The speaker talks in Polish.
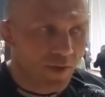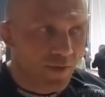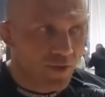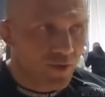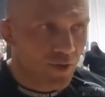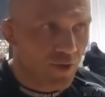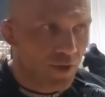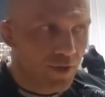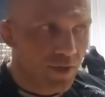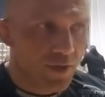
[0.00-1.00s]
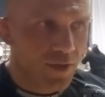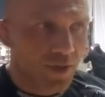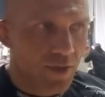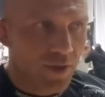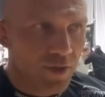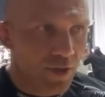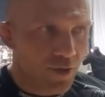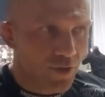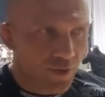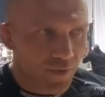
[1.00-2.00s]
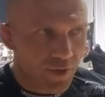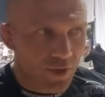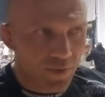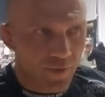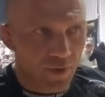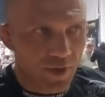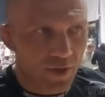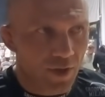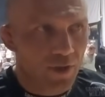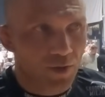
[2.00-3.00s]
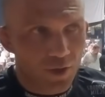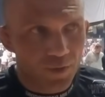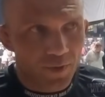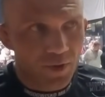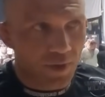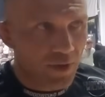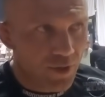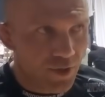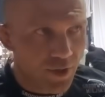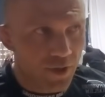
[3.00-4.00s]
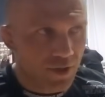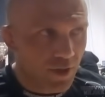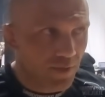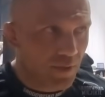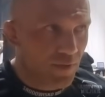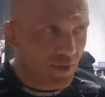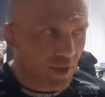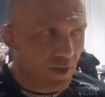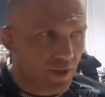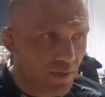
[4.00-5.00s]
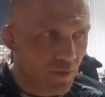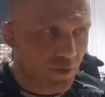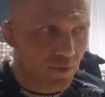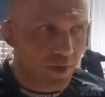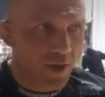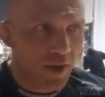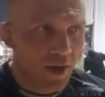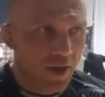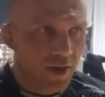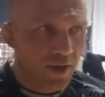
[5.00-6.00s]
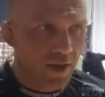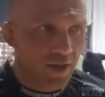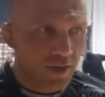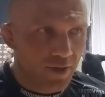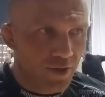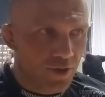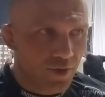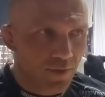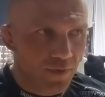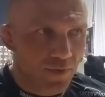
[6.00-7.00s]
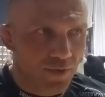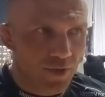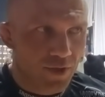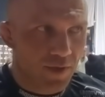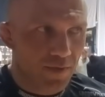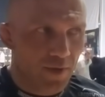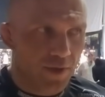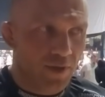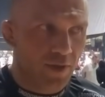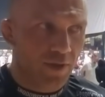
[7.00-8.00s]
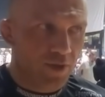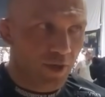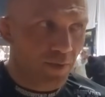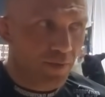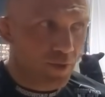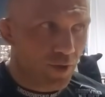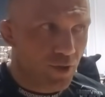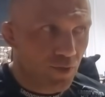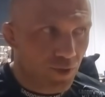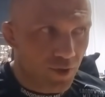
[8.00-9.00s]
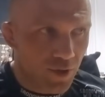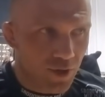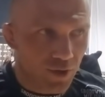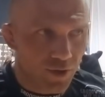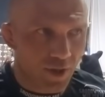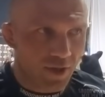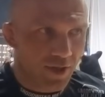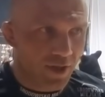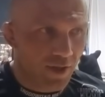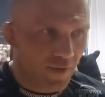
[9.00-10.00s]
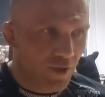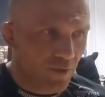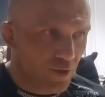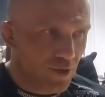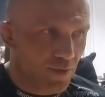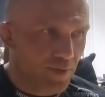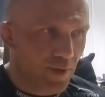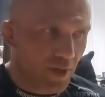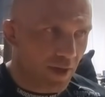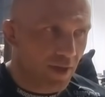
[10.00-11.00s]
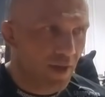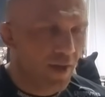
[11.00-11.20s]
Wiesz, no jest y, ciężko, zwłaszcza mówię, tak, tak jak ty też powiedziałeś, że jestem związany z tymi ludźmi. E, ciężko mi w tym wszystkim, e, że jak powiem, po części uczestniczę, dostaję setki wiadomości, pytań.